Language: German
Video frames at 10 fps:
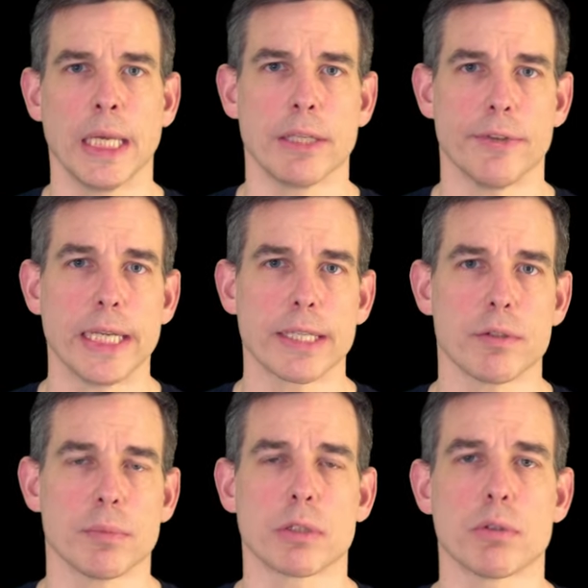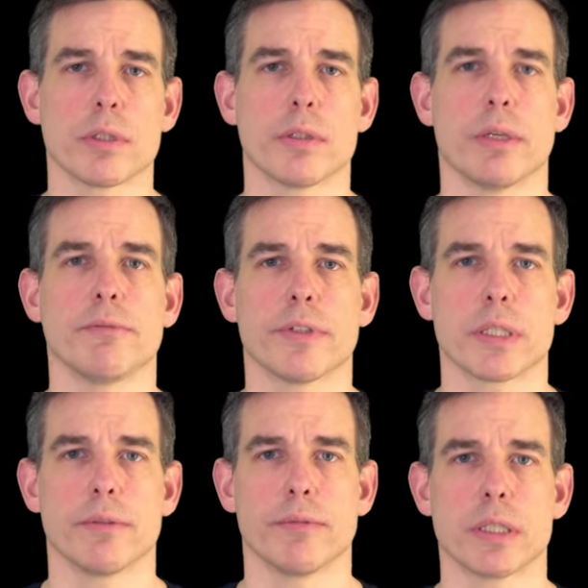Ich werde jetzt nochmal kurz
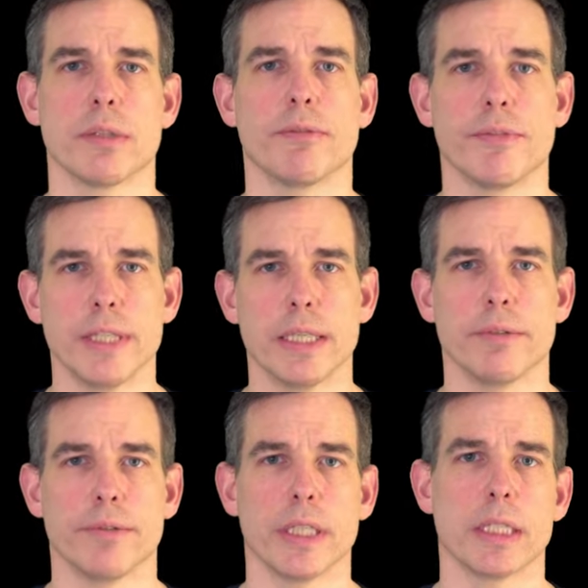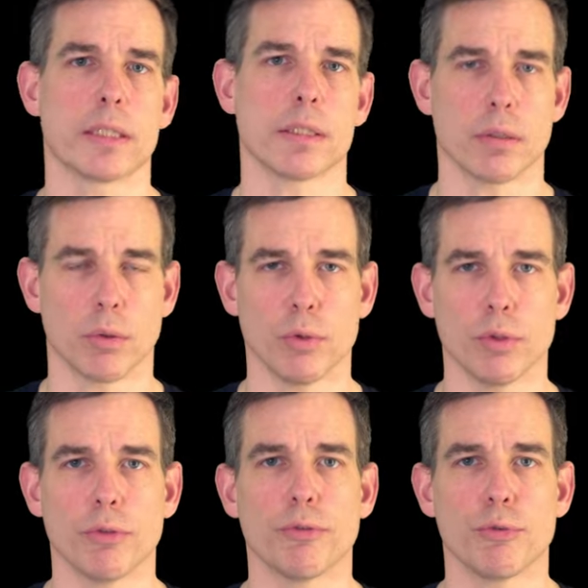zusammenfassen, was die vier wichtigsten
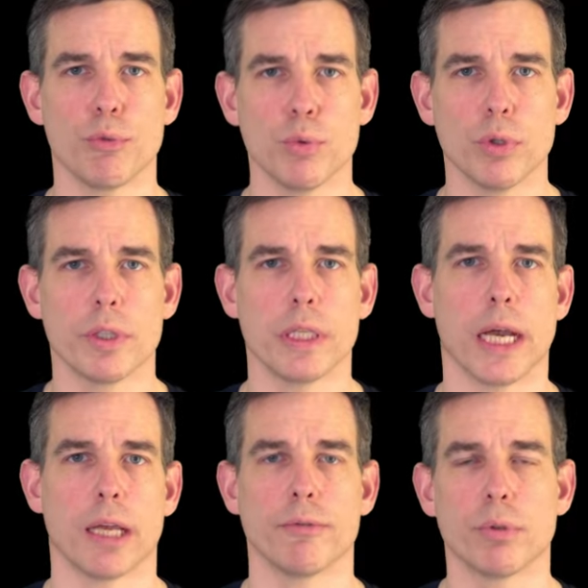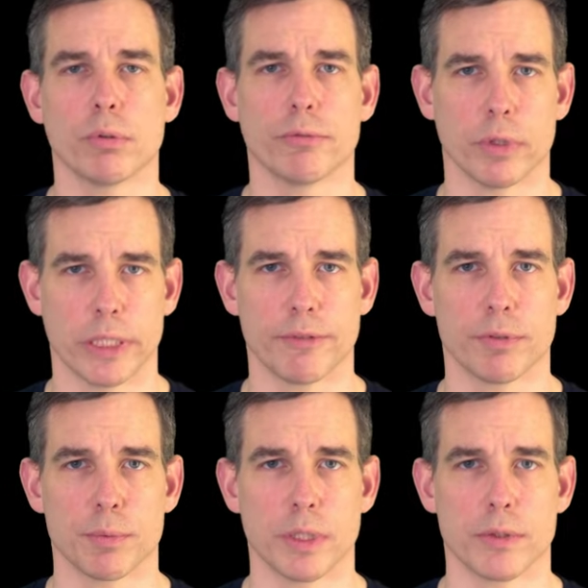Gründe für die Einführung von
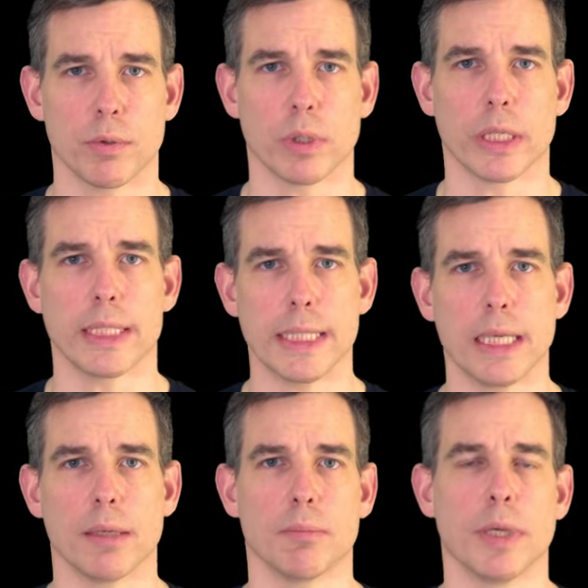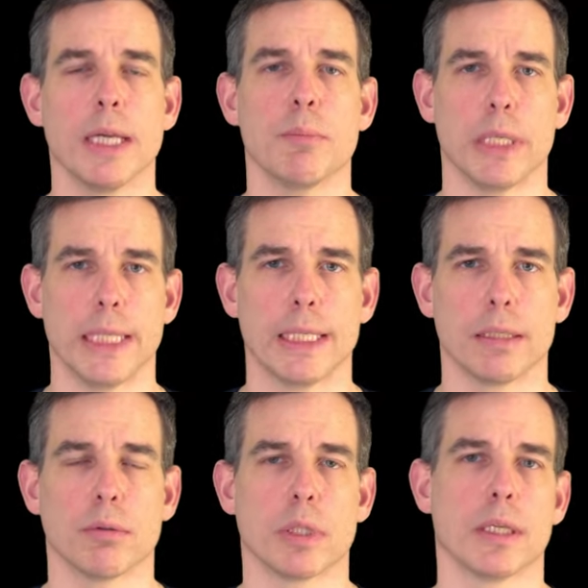DevOps ist oder die eben
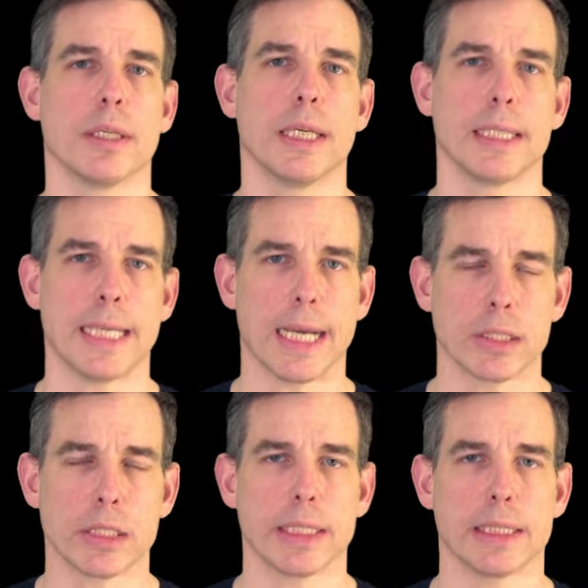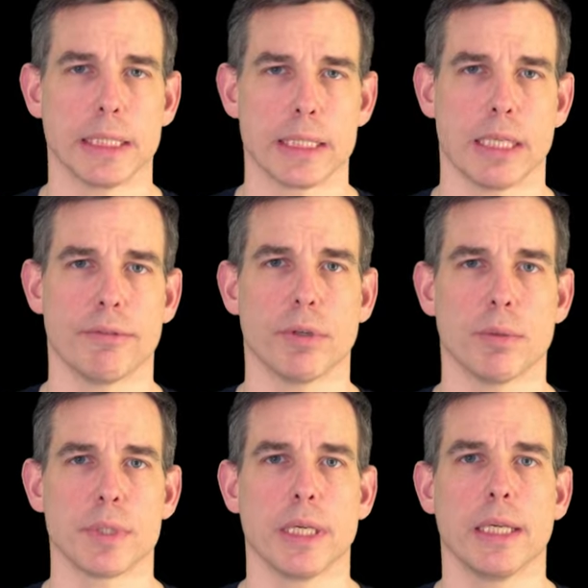belegen oder darstellen, dass
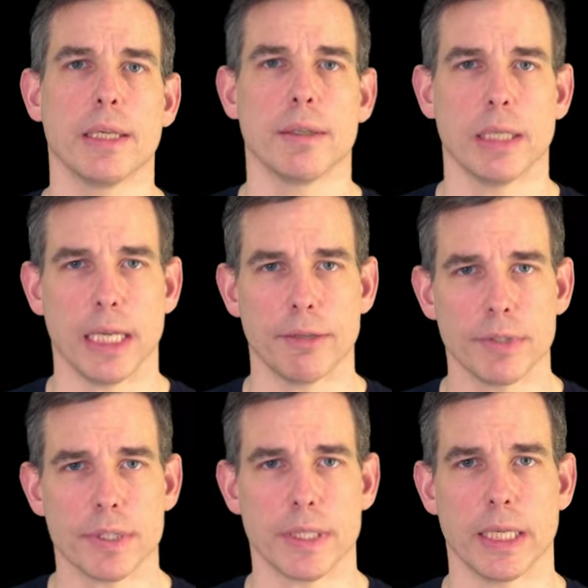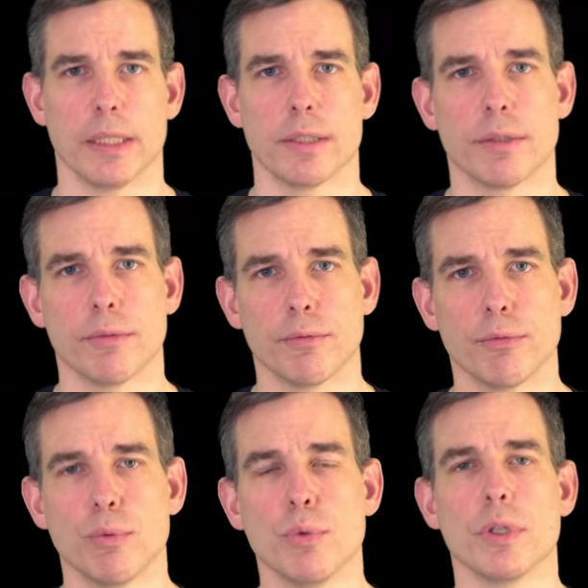DevOps effizient
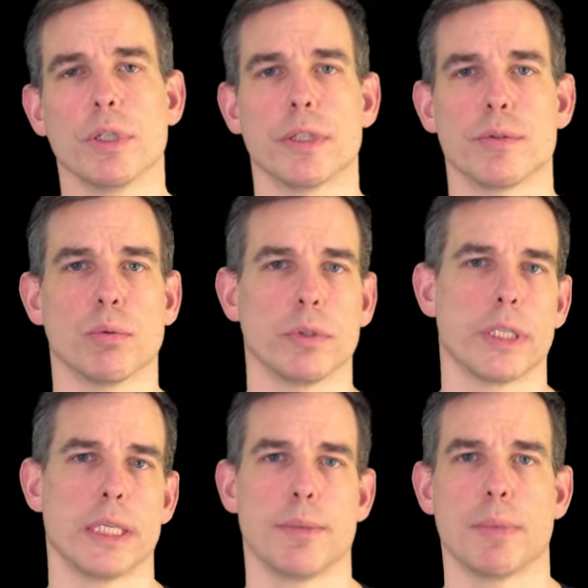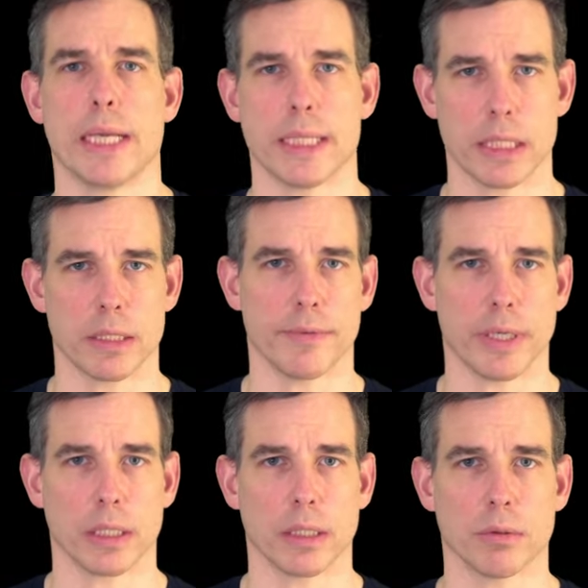für das Unternehmen eingesetzt
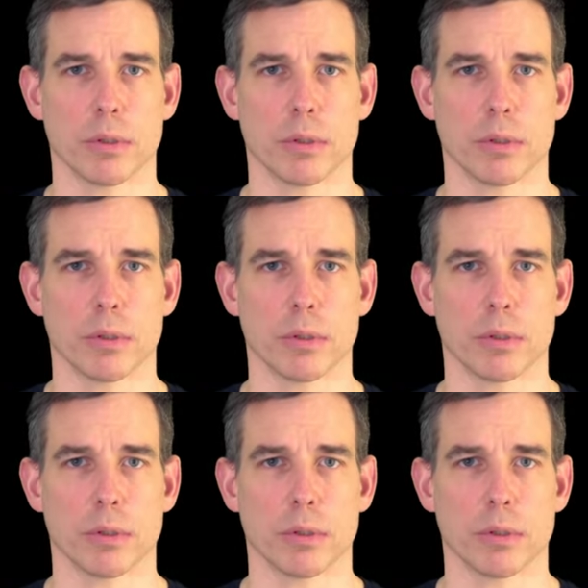werden kann.